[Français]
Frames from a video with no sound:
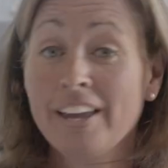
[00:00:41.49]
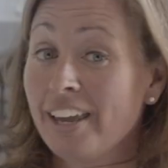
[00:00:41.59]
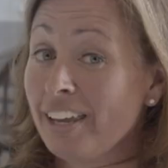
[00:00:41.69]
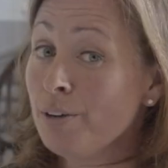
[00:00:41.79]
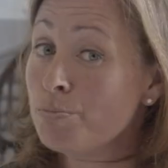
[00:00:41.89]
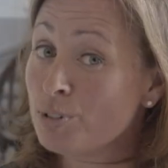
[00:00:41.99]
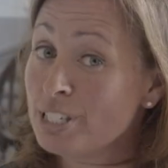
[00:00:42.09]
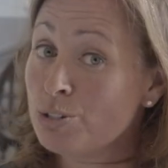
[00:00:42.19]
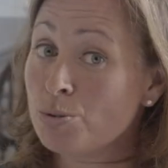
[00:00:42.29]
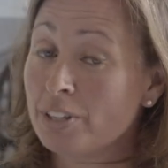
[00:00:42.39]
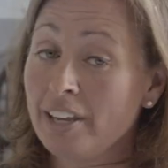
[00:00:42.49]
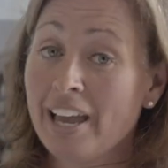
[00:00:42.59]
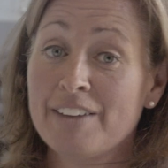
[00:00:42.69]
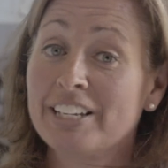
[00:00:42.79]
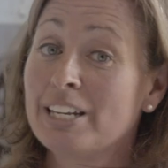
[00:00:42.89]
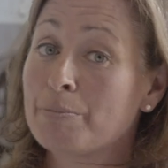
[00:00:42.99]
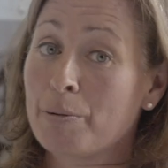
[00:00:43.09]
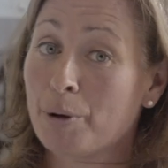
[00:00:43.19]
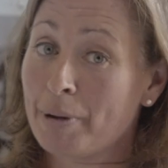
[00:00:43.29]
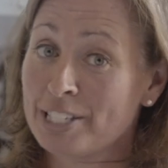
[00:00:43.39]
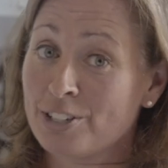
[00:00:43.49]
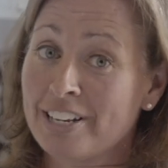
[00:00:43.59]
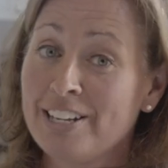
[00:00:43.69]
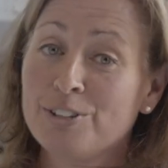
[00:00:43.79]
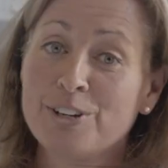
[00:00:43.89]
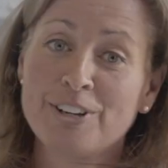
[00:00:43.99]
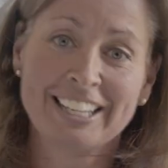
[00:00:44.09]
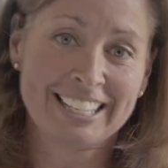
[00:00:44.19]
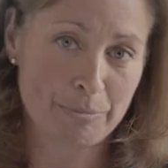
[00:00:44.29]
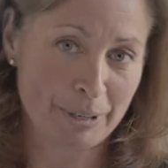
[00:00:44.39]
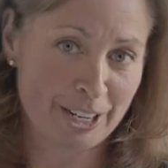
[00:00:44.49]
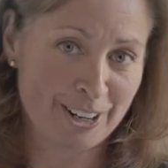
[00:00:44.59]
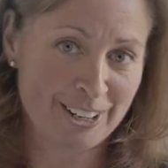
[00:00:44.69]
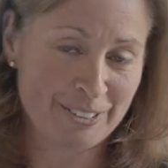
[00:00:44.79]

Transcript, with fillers: et pour discuter avec les membres passionnés de notre équipe école.